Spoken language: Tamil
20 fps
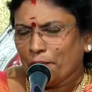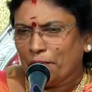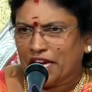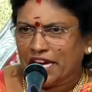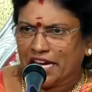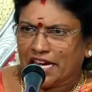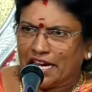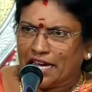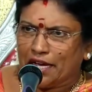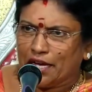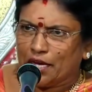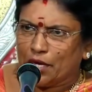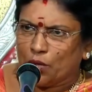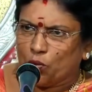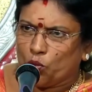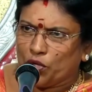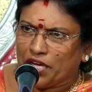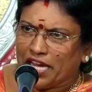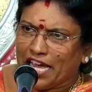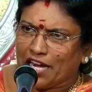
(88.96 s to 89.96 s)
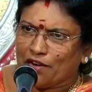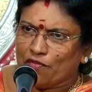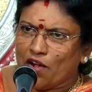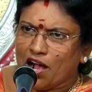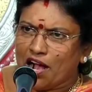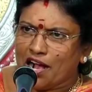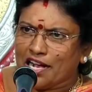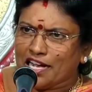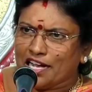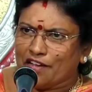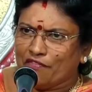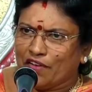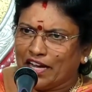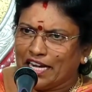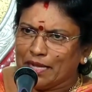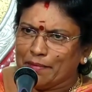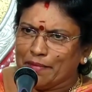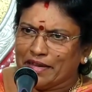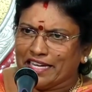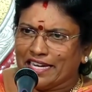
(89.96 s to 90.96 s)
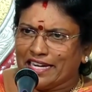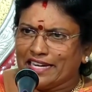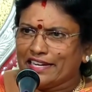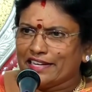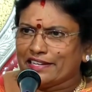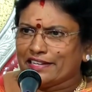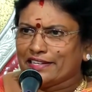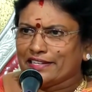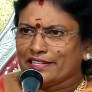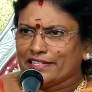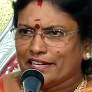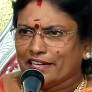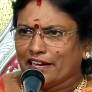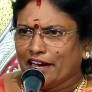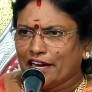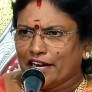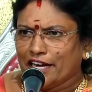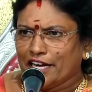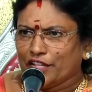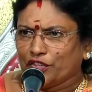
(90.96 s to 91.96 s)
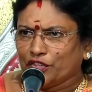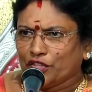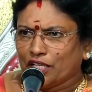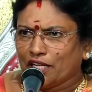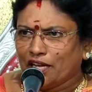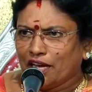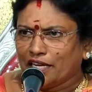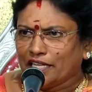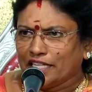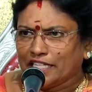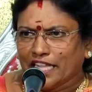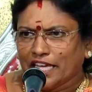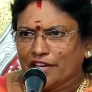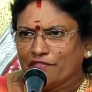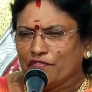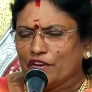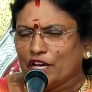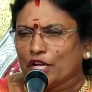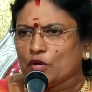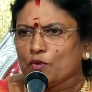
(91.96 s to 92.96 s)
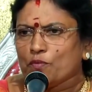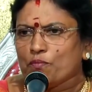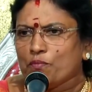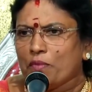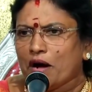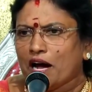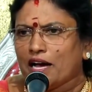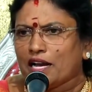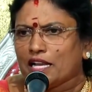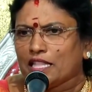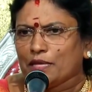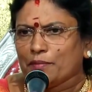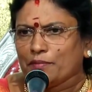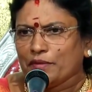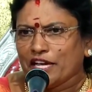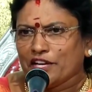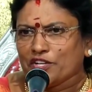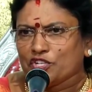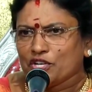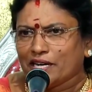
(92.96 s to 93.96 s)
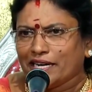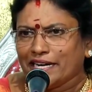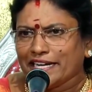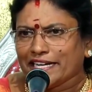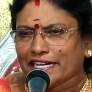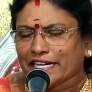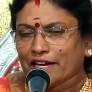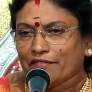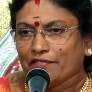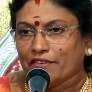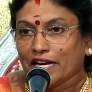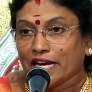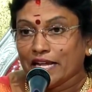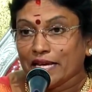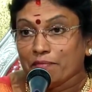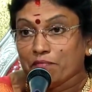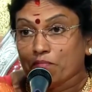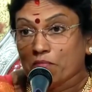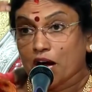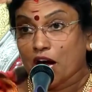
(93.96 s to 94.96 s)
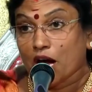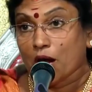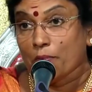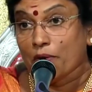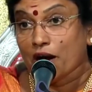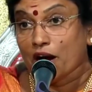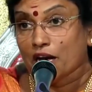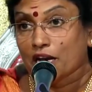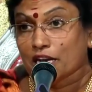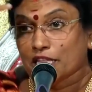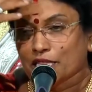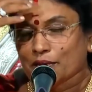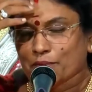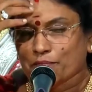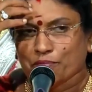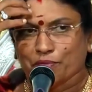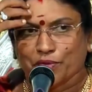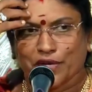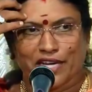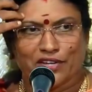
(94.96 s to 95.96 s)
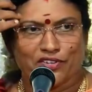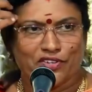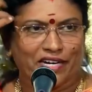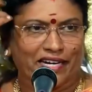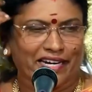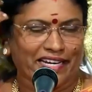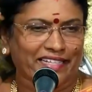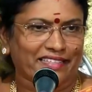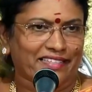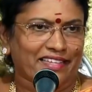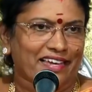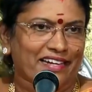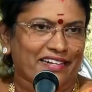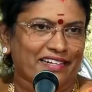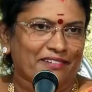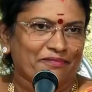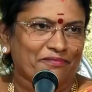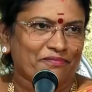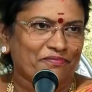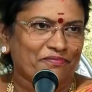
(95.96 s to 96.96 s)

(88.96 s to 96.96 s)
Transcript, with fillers: மிக உயர்வாக வலிமையில் இருக்கின்ற காரணத்தினால் இதை வெறும் பாரதம் என்று அழைக்கவில்லை மாபாரதம் என்று அழைத்தார்கள்